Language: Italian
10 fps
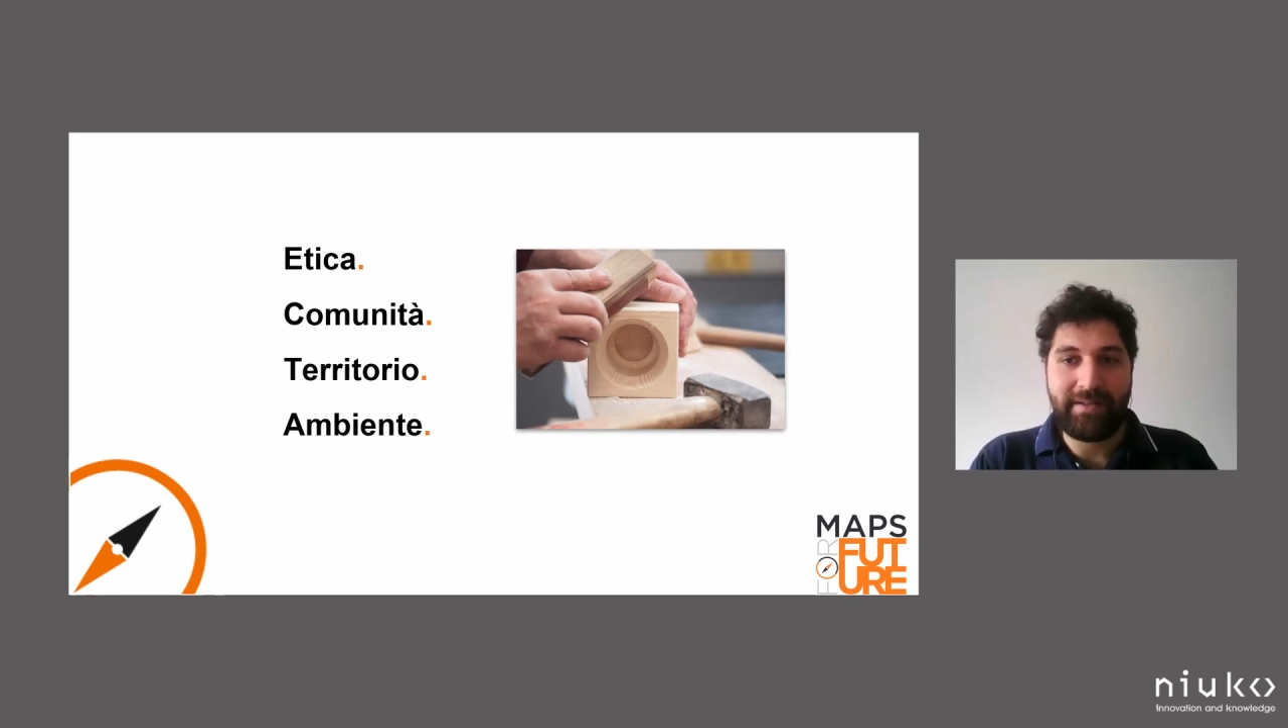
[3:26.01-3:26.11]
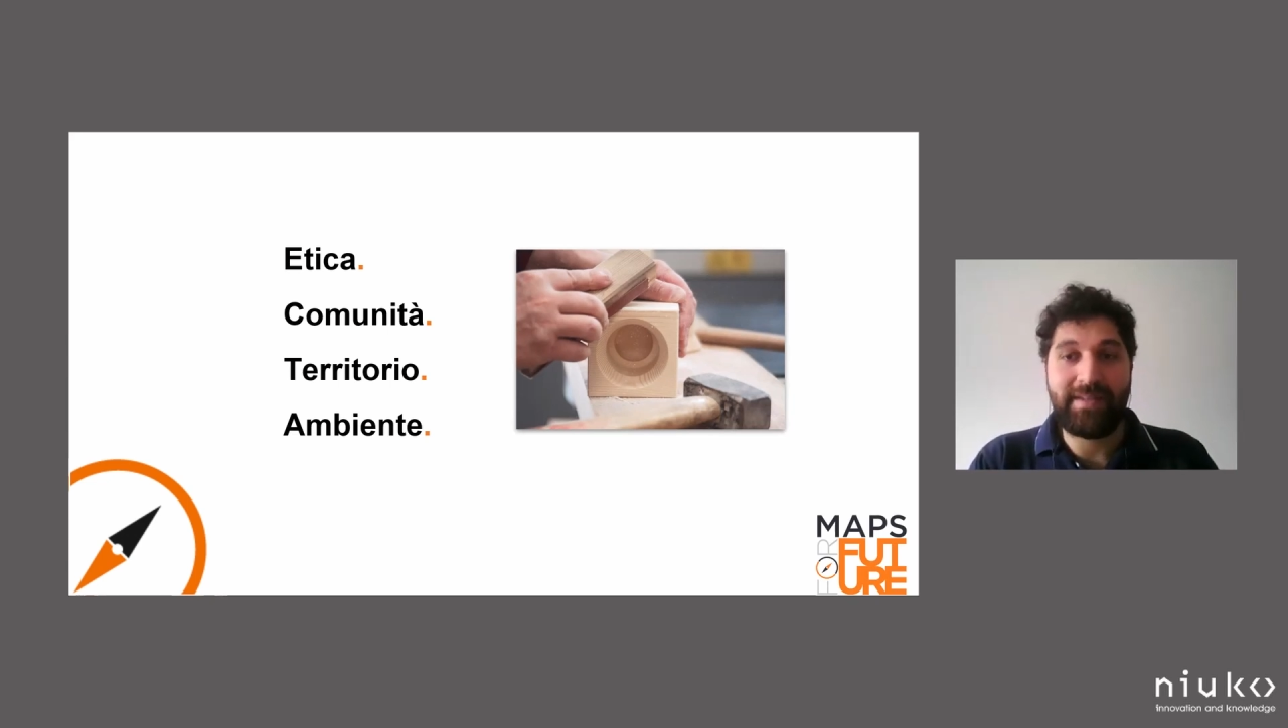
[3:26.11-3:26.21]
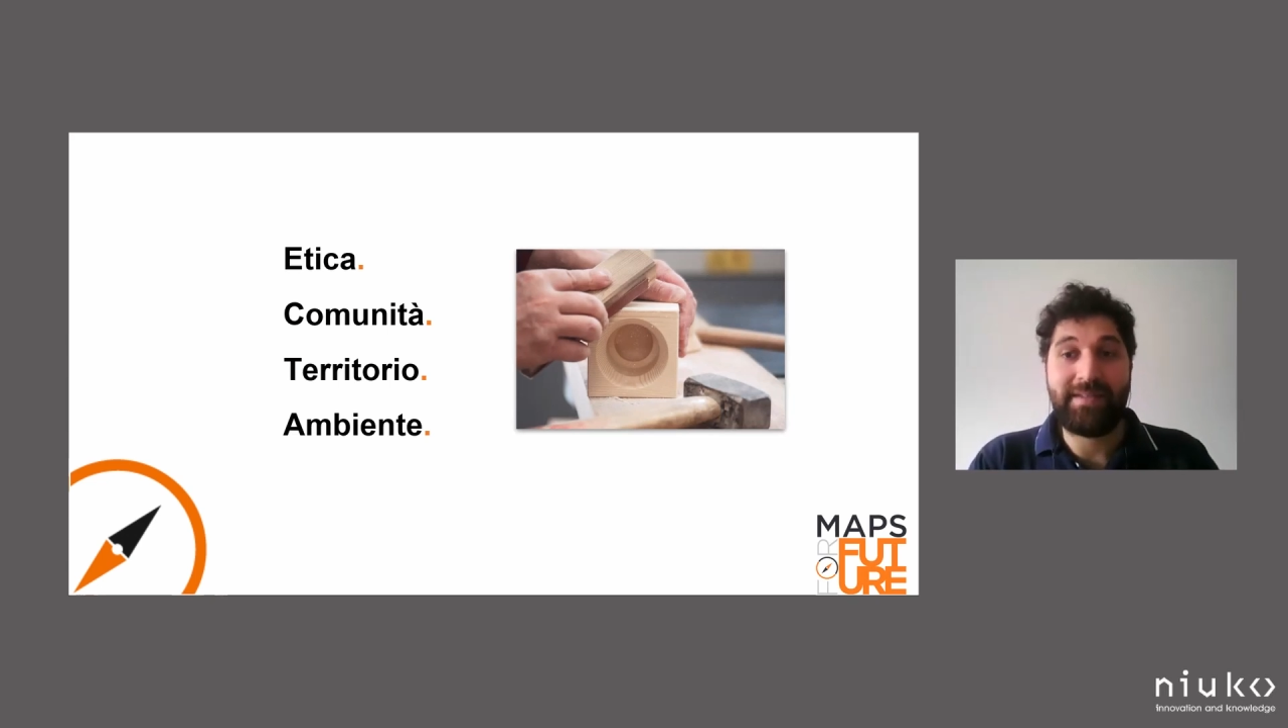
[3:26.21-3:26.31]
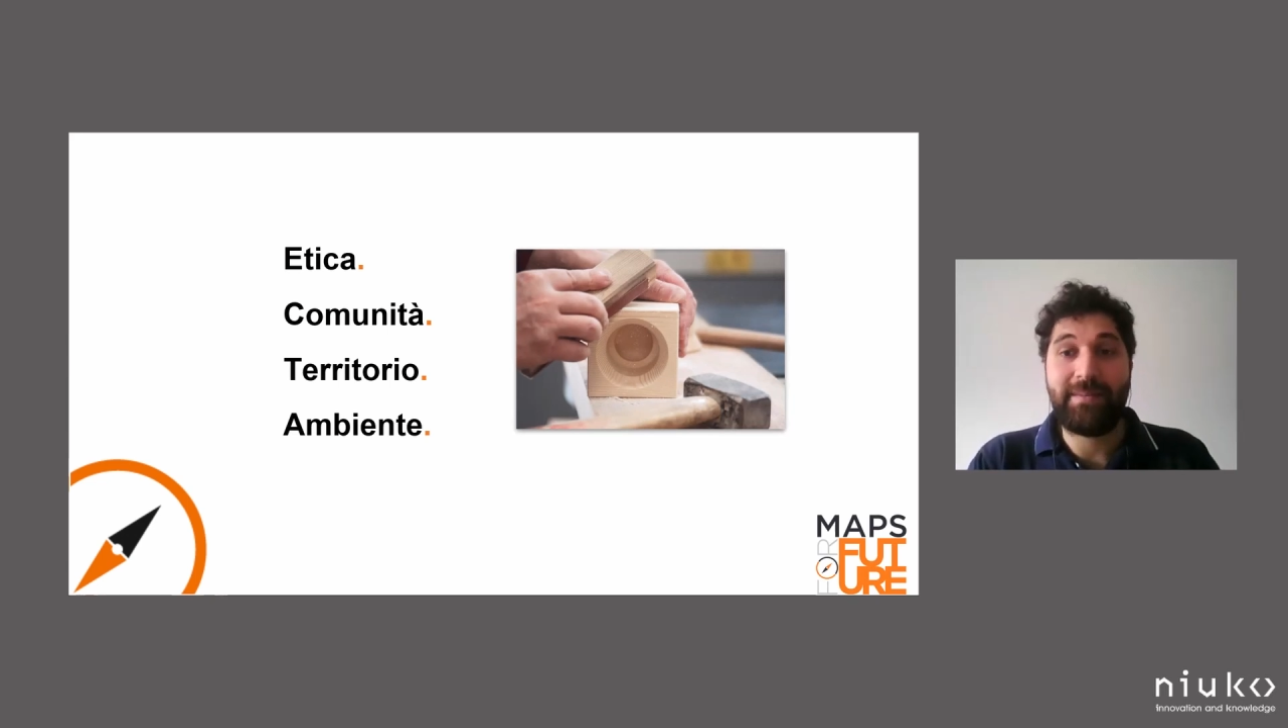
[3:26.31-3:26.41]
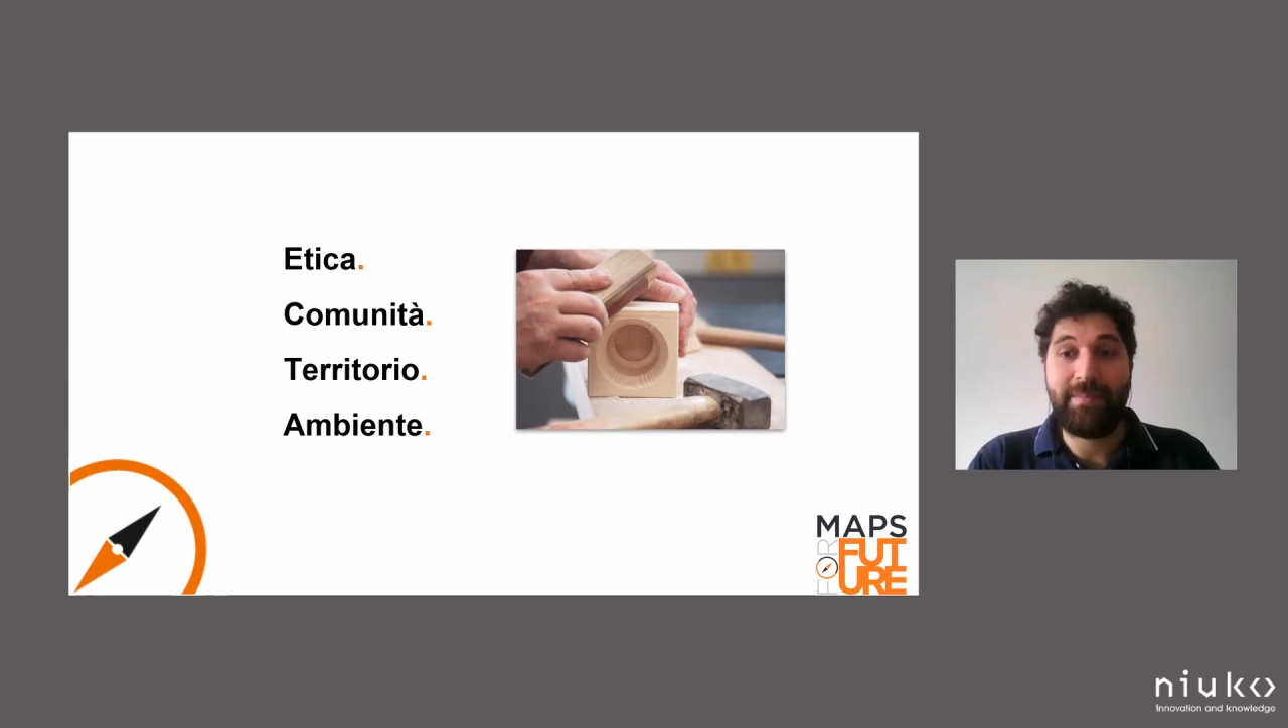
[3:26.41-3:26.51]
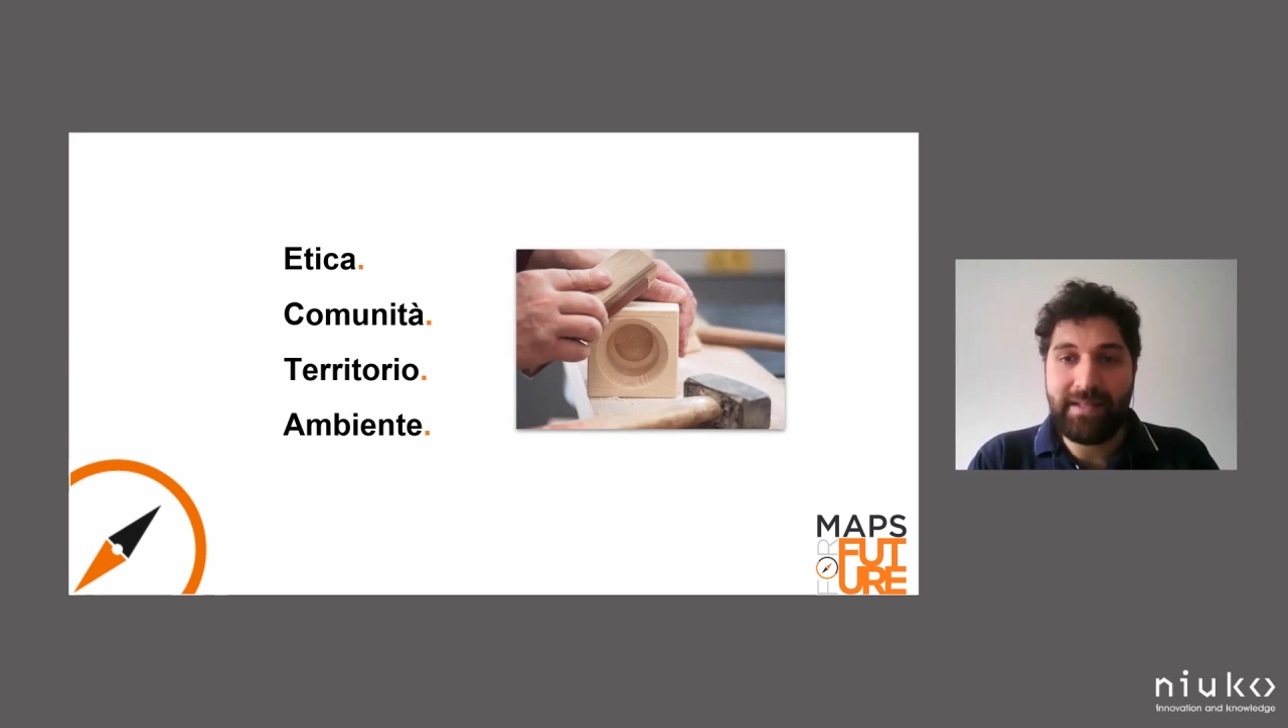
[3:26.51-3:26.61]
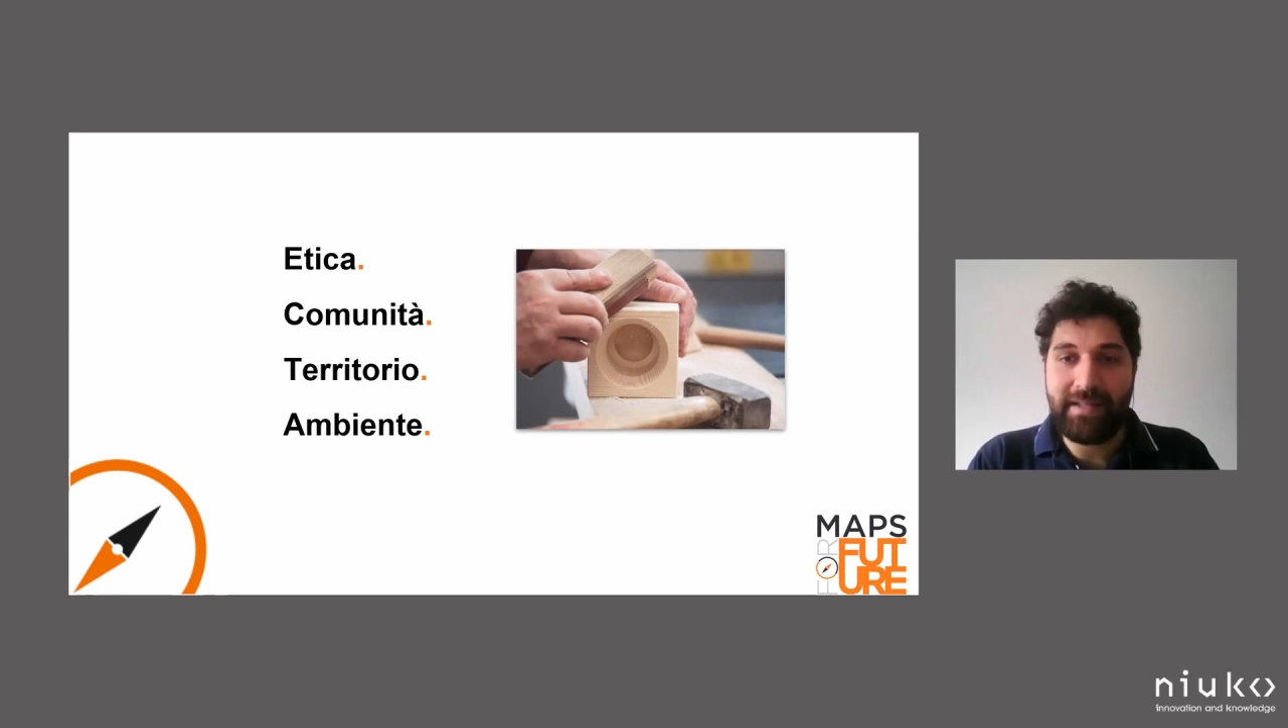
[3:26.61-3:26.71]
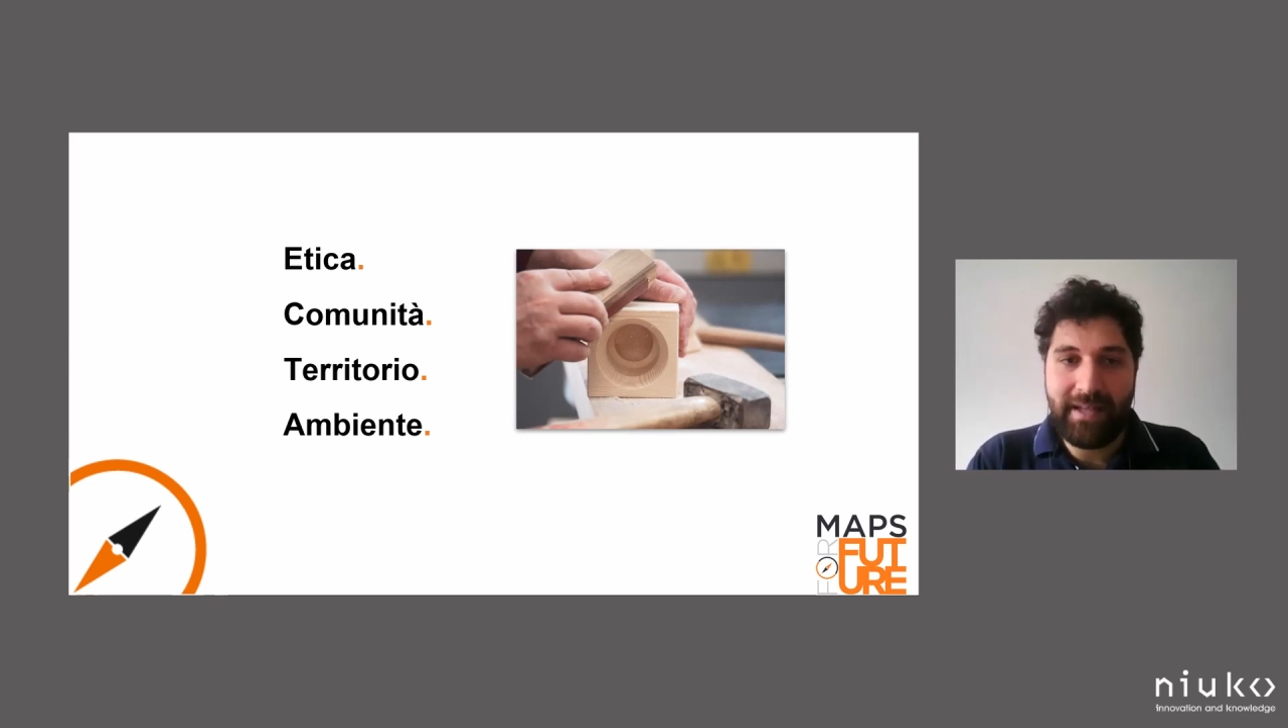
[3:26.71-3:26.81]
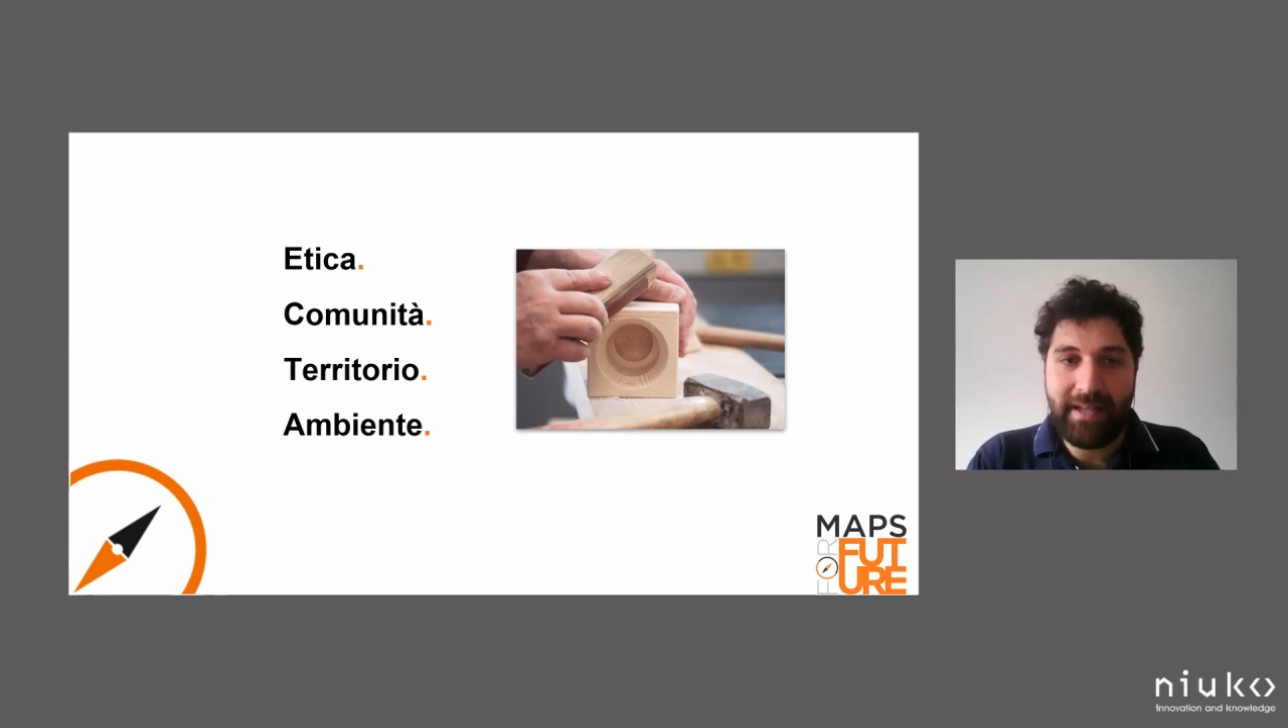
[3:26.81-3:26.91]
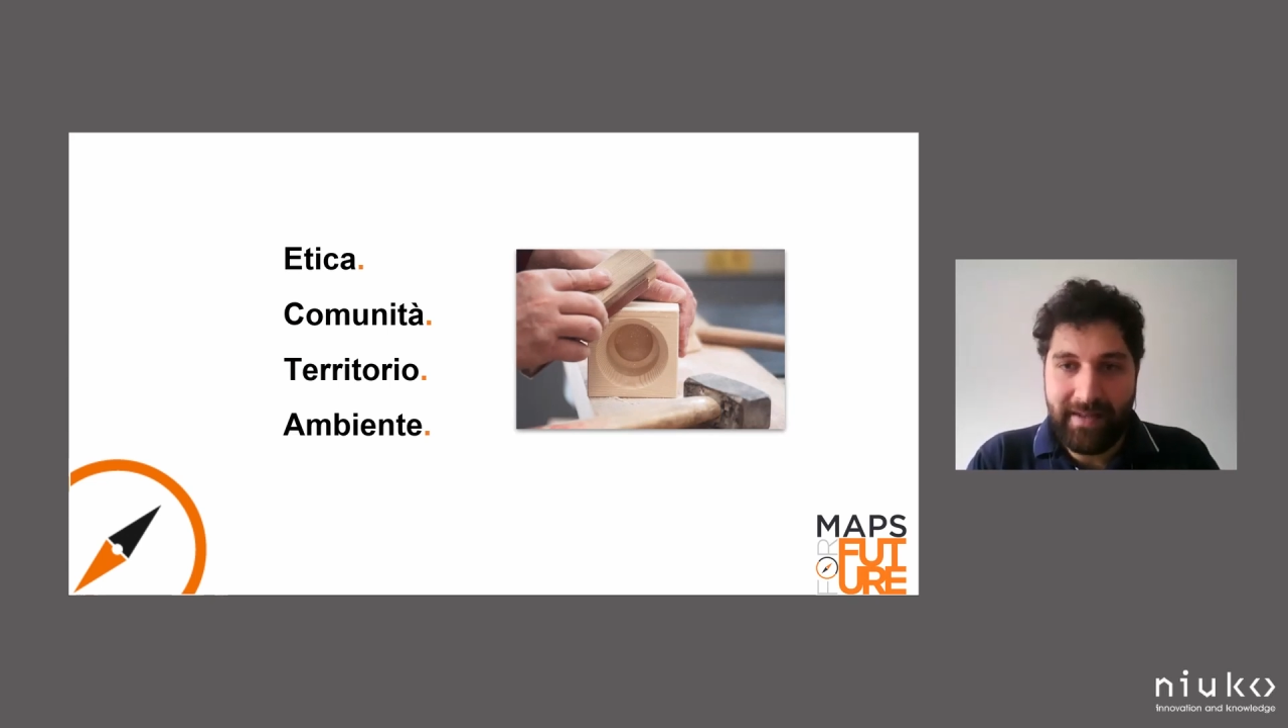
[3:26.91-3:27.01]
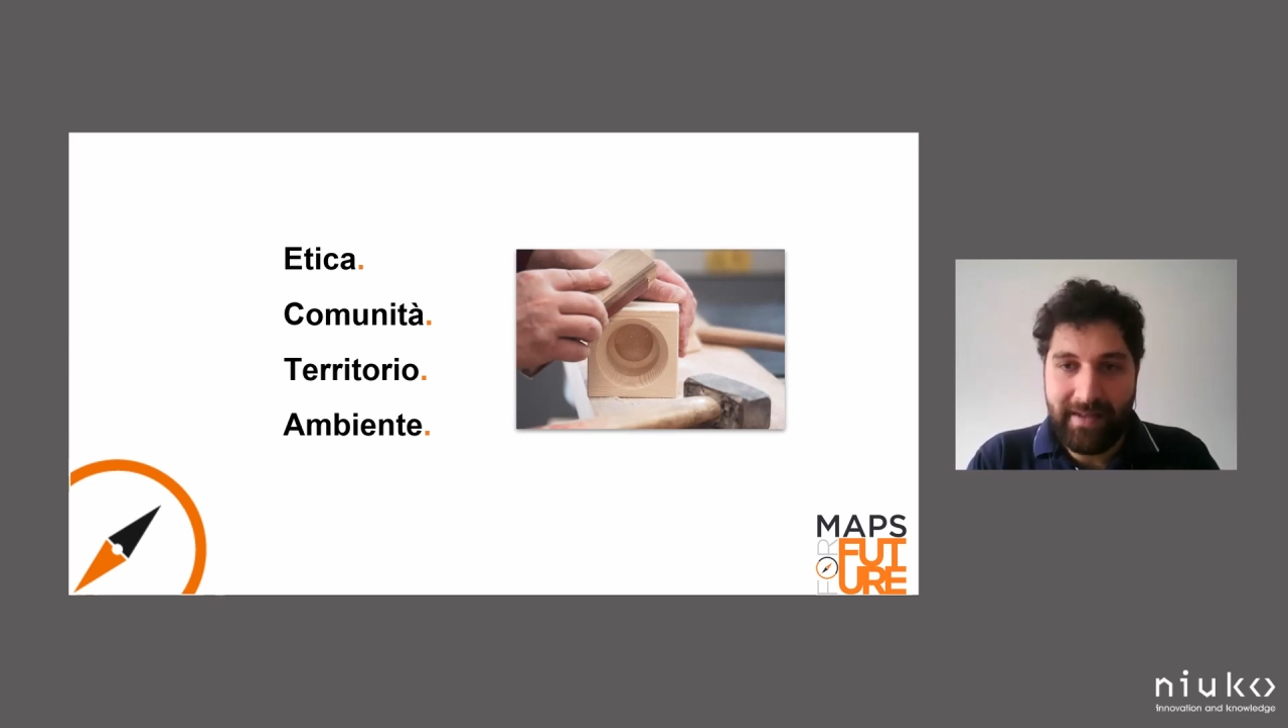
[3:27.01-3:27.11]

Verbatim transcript: sensibilizzare